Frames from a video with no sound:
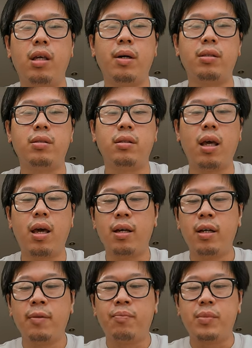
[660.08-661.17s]
できますんで
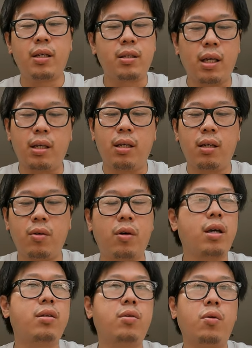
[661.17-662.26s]
是非是非ご
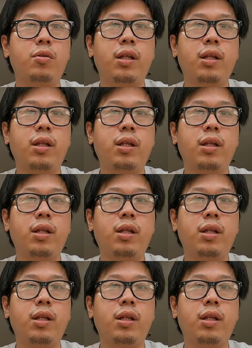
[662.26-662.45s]
検討